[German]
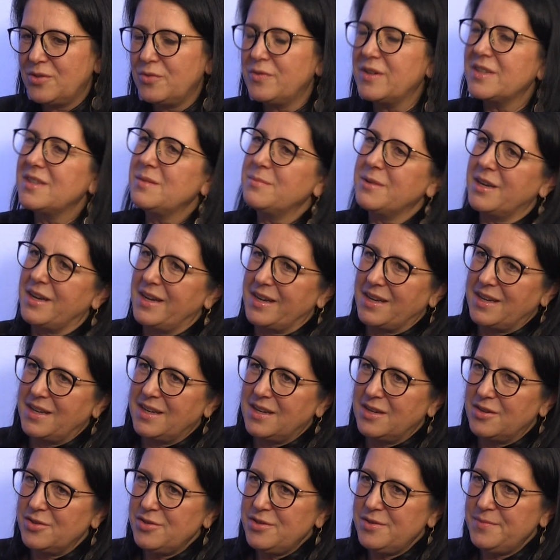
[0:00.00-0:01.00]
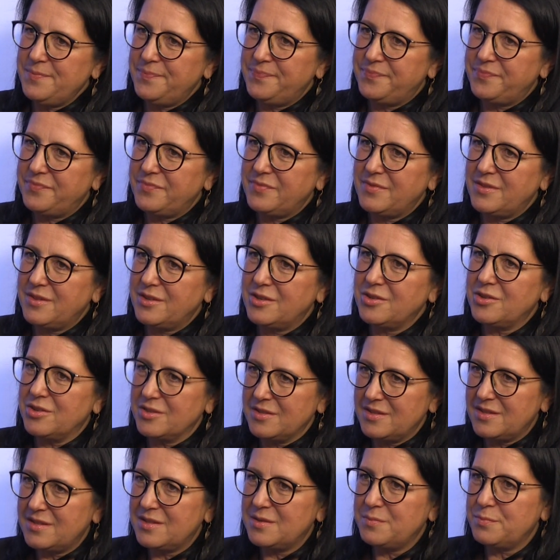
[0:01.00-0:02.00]
Du warst im Krankenhaus, du
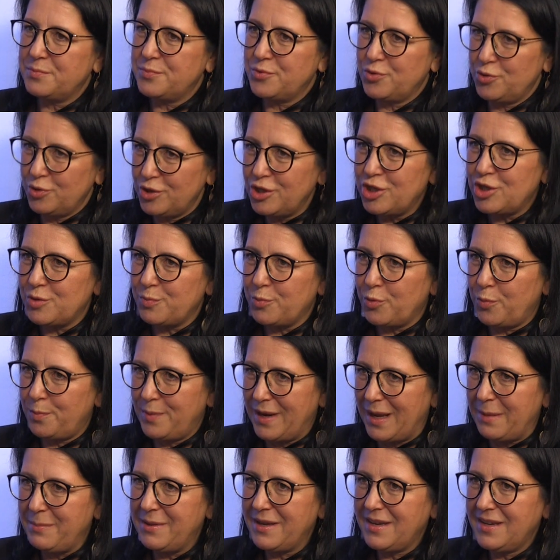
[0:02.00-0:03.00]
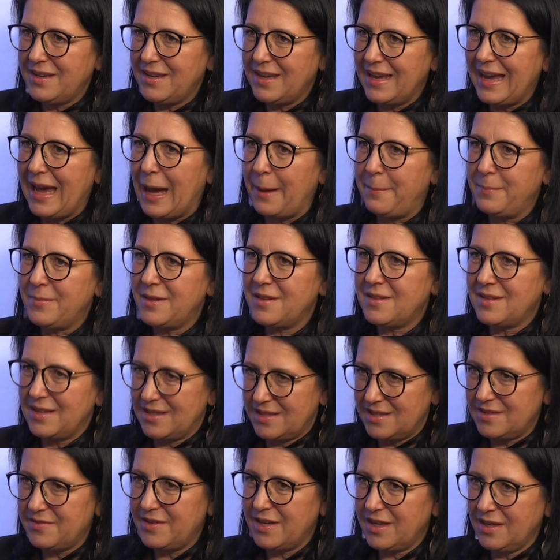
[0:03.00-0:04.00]
hast psychische Probleme gehabt
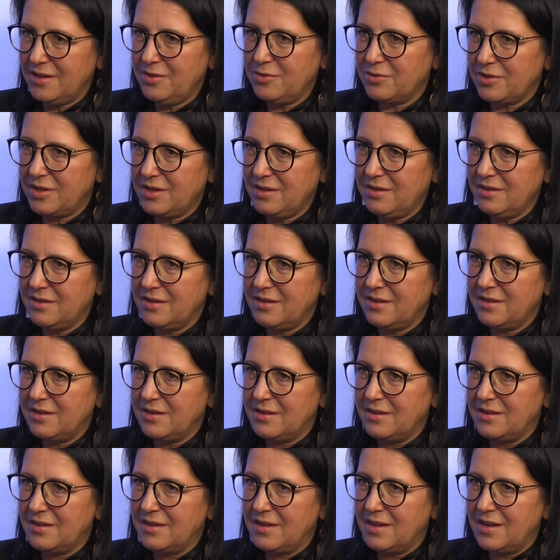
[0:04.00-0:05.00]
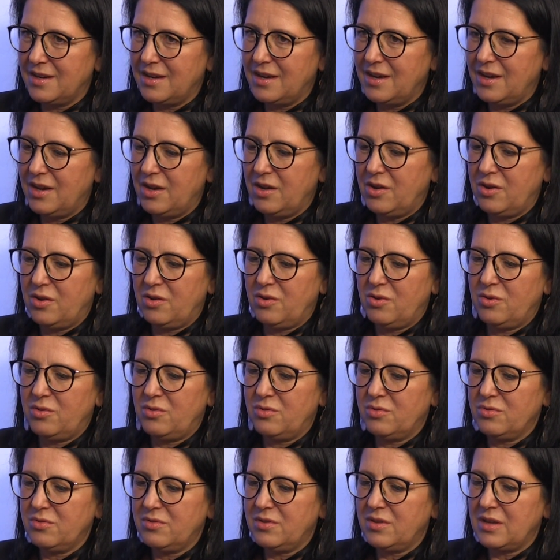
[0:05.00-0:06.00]
deswegen, oder? Genau.
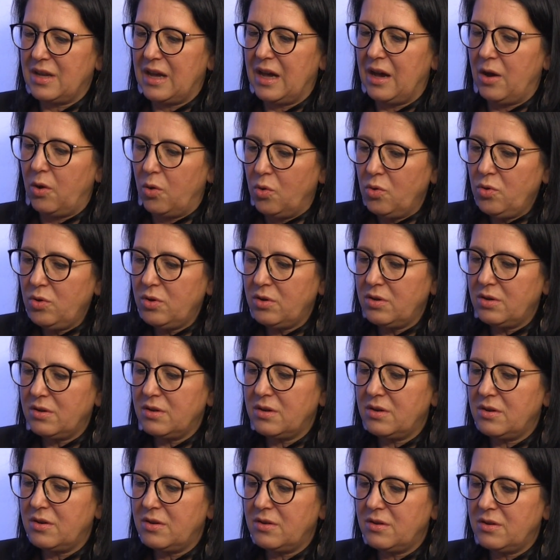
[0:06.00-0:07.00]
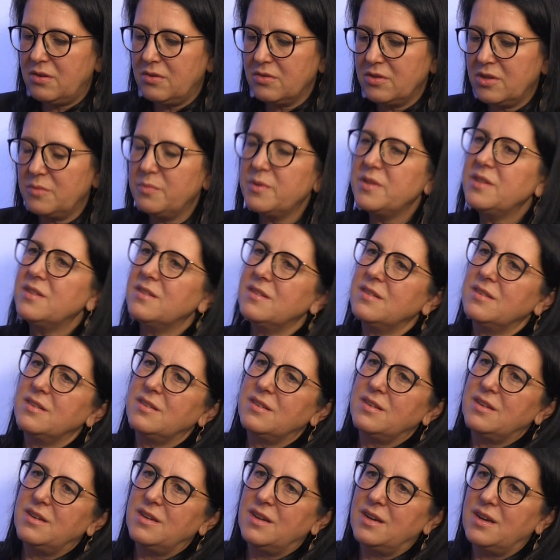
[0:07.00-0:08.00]
Und auch, und da
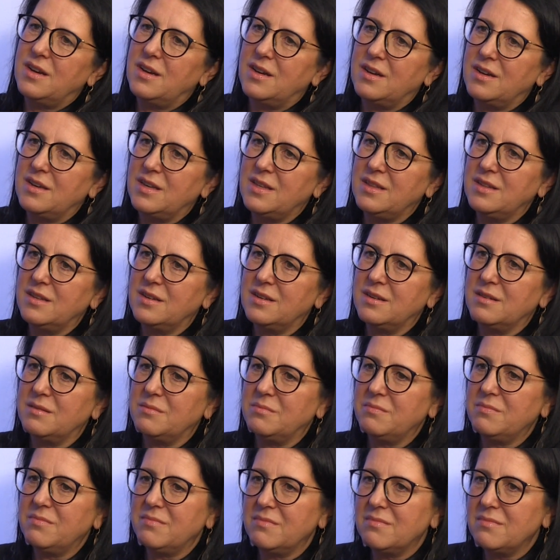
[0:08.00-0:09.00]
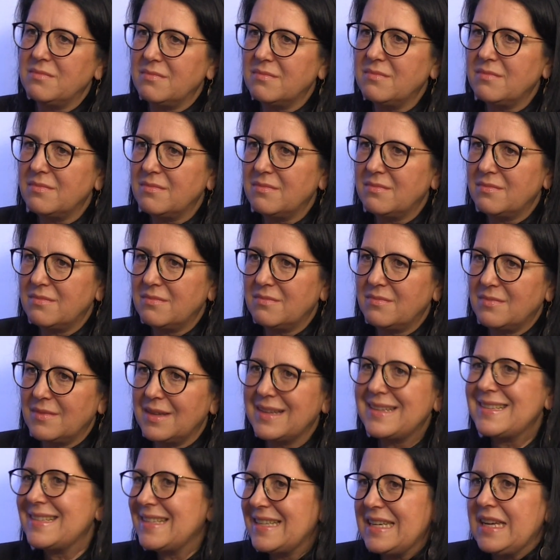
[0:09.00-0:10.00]
bist äh, in der
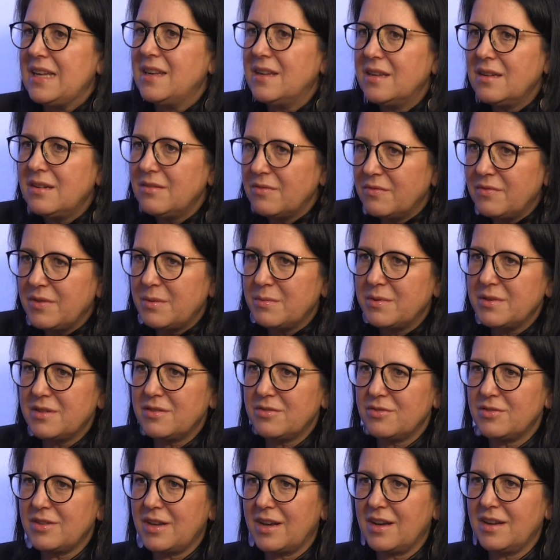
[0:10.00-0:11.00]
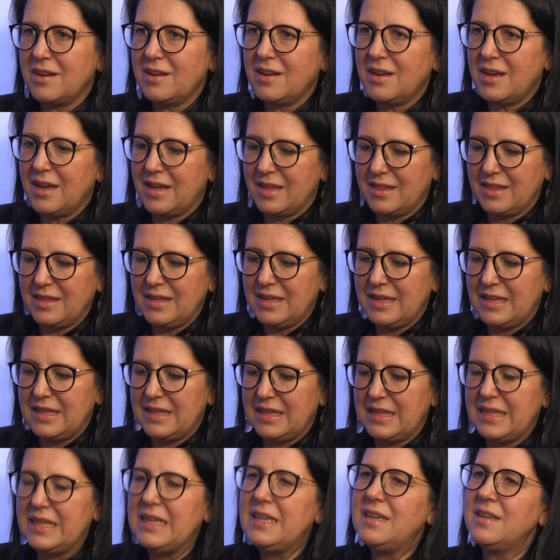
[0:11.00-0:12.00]
Szene, wenn man so sagen kann,
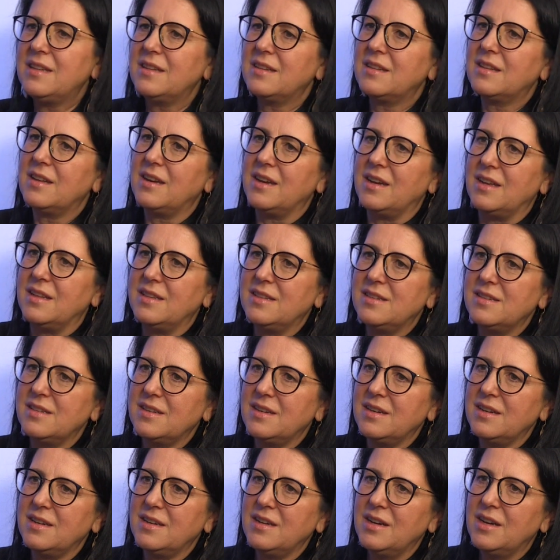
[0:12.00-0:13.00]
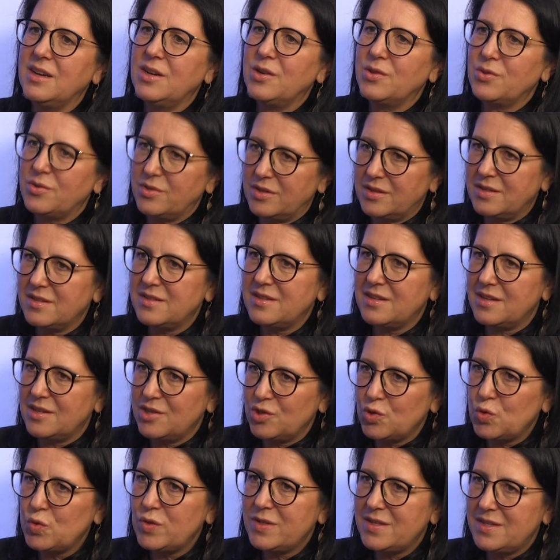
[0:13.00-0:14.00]
nicht der Einzige. Du hattest
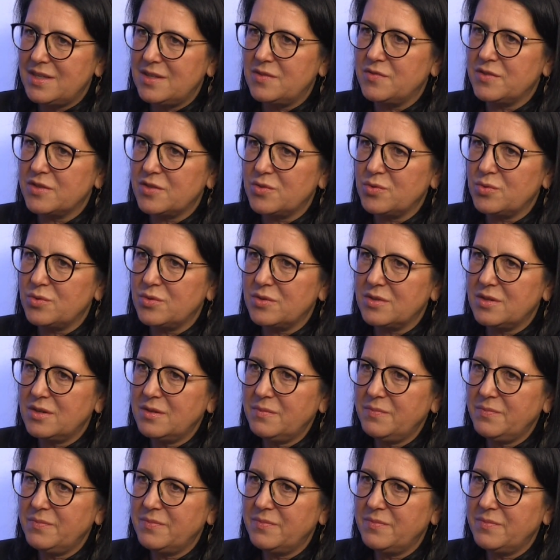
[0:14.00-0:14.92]
einen Suizidversuch, oder?